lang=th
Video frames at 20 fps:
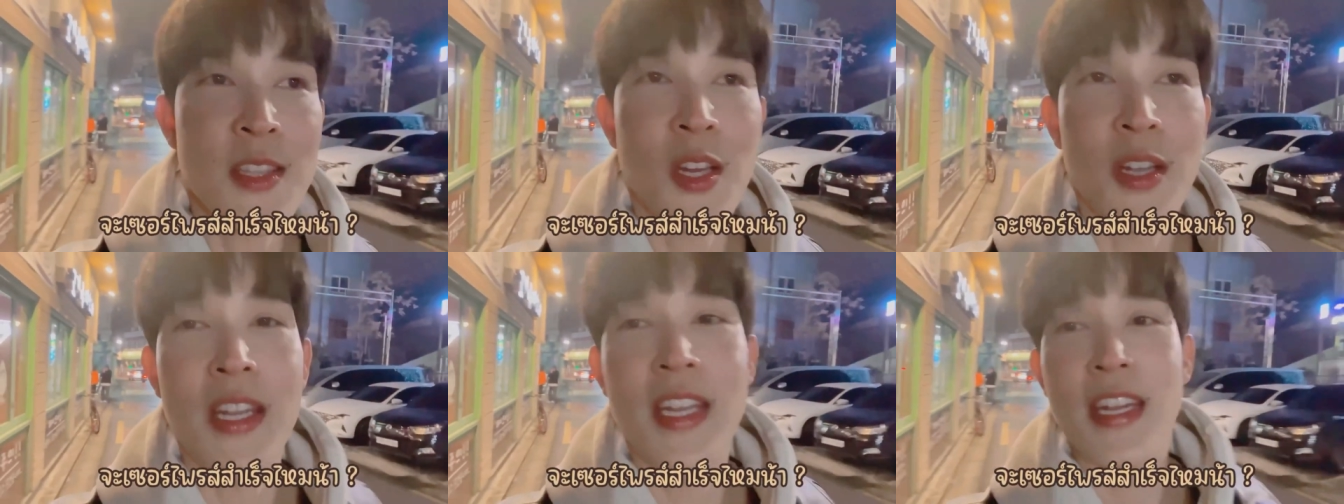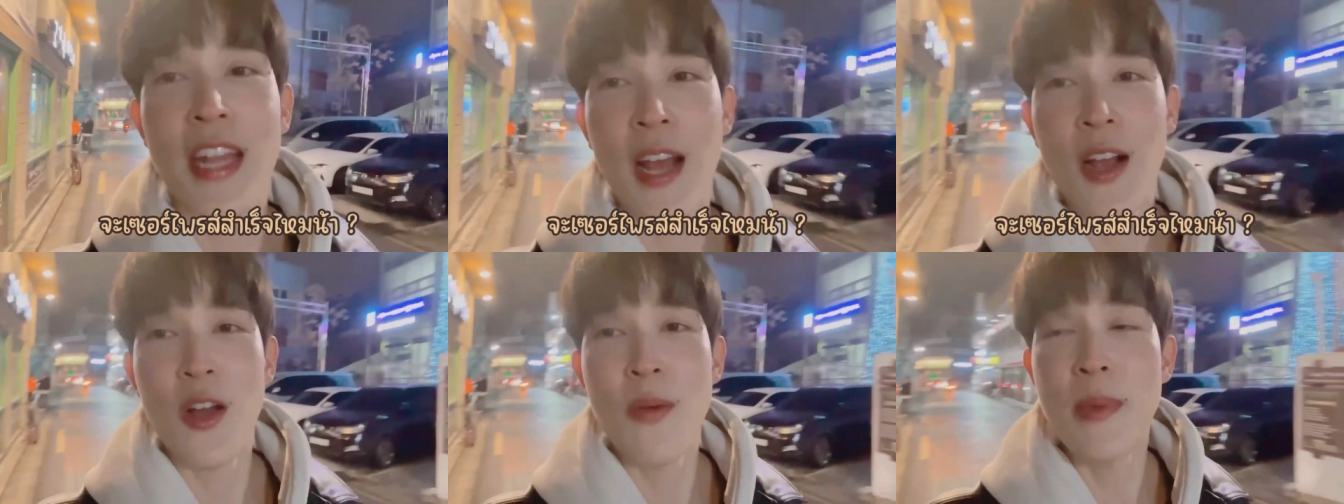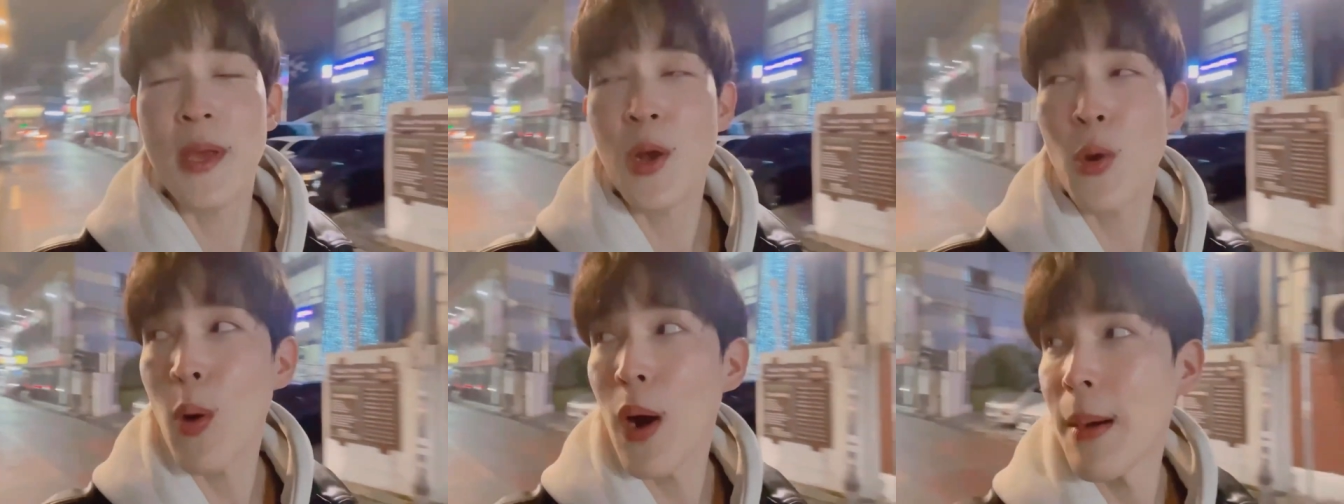ตอนนี้นันก็
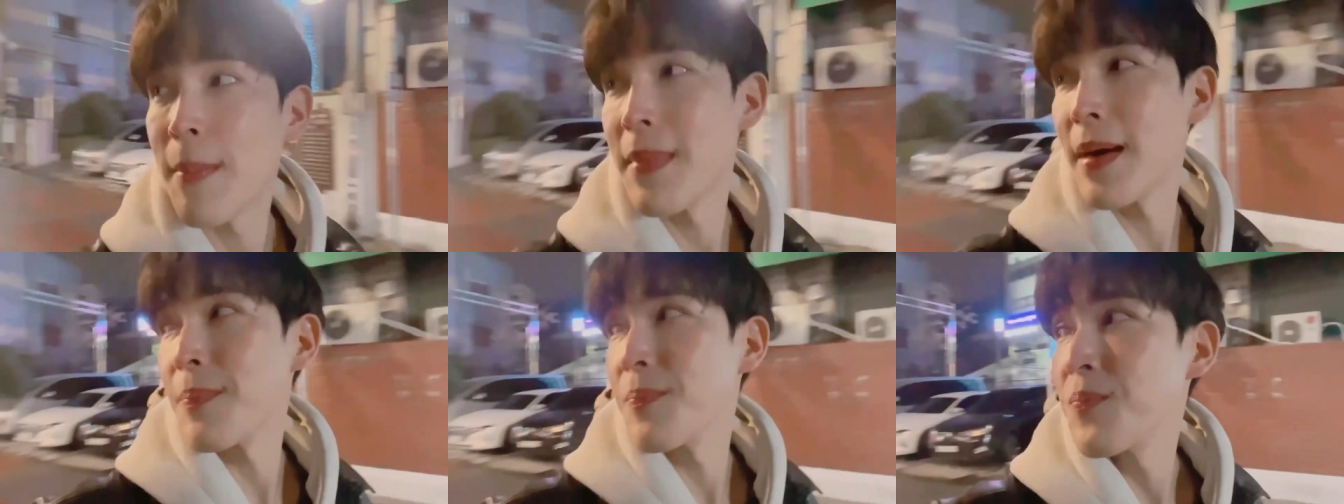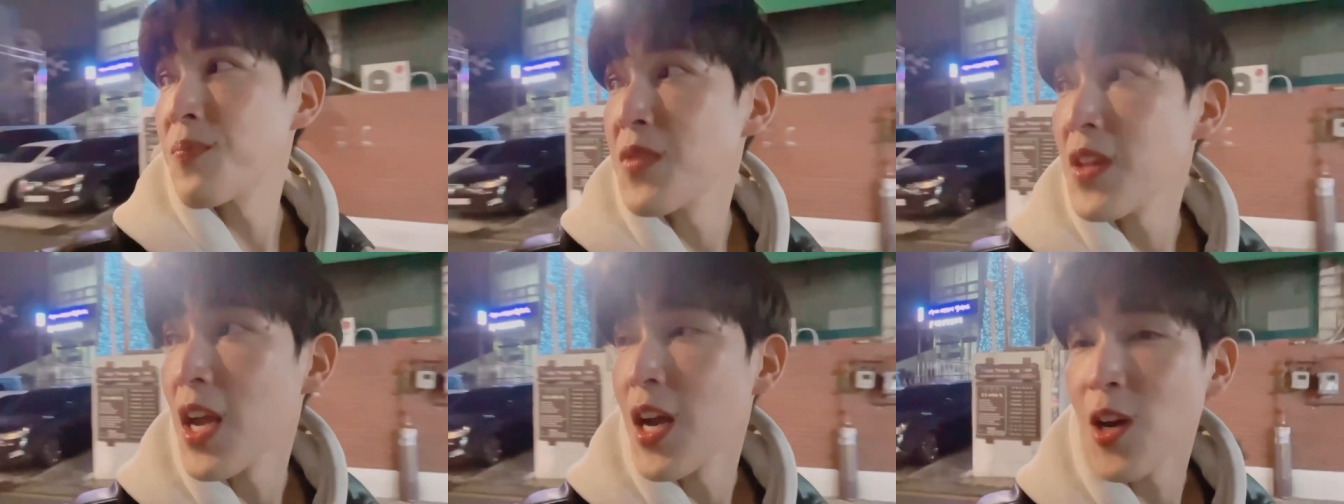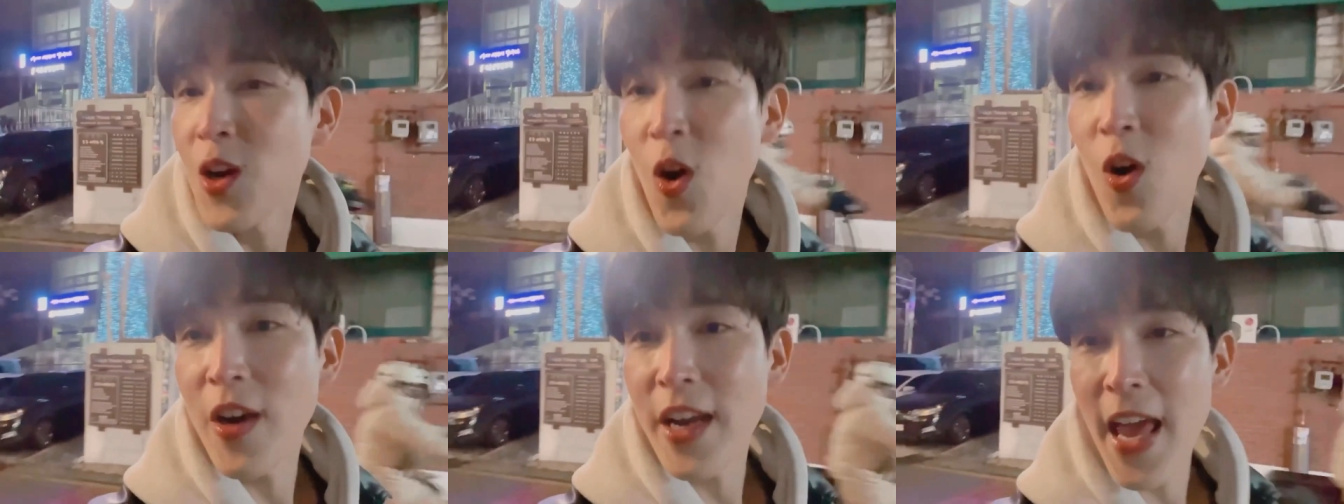มีความแบบ
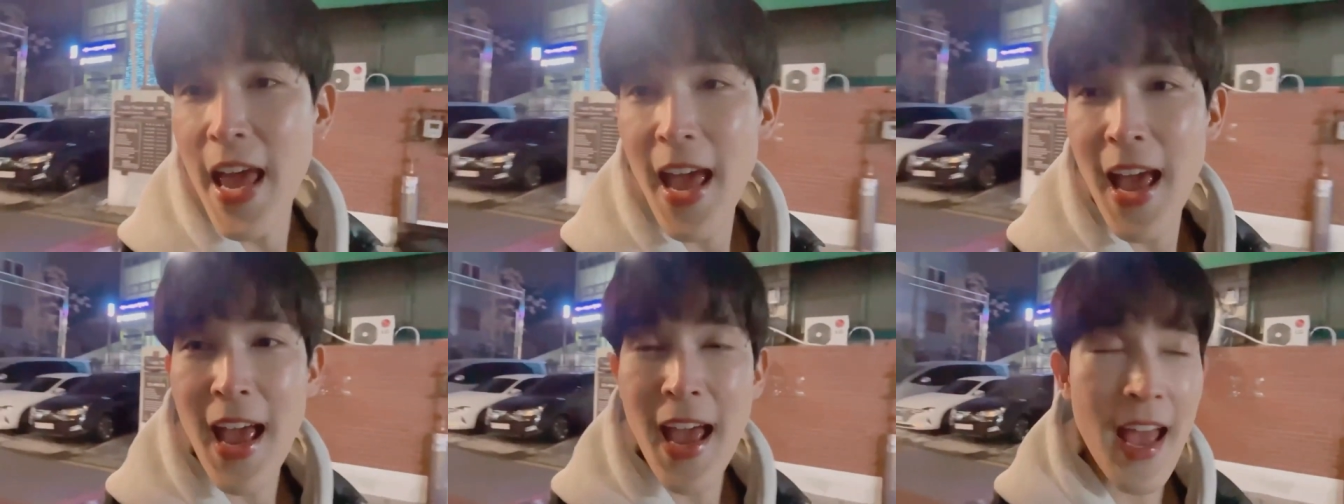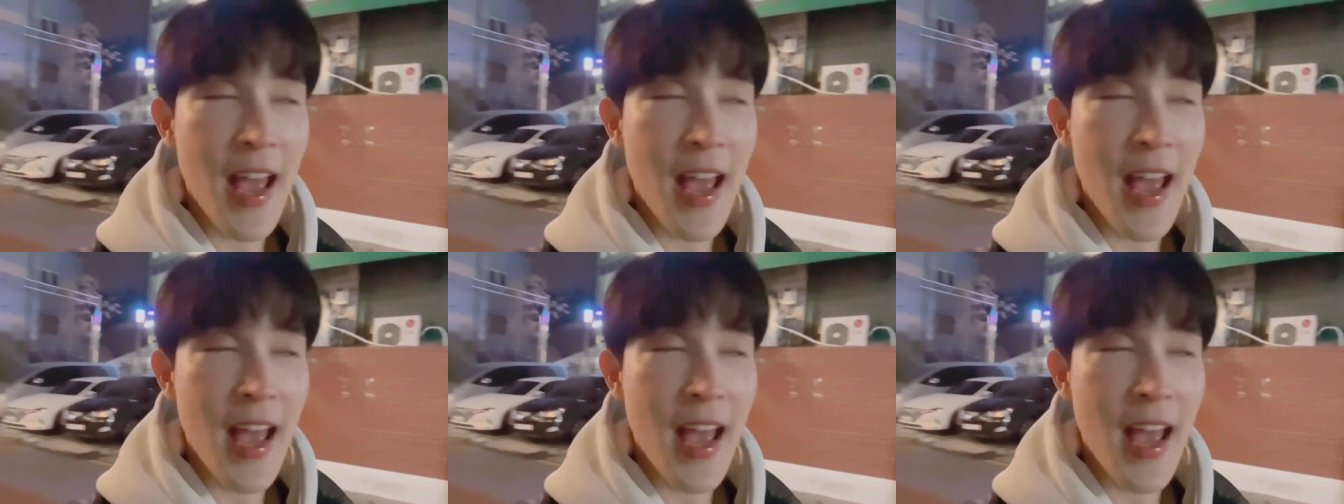งอแง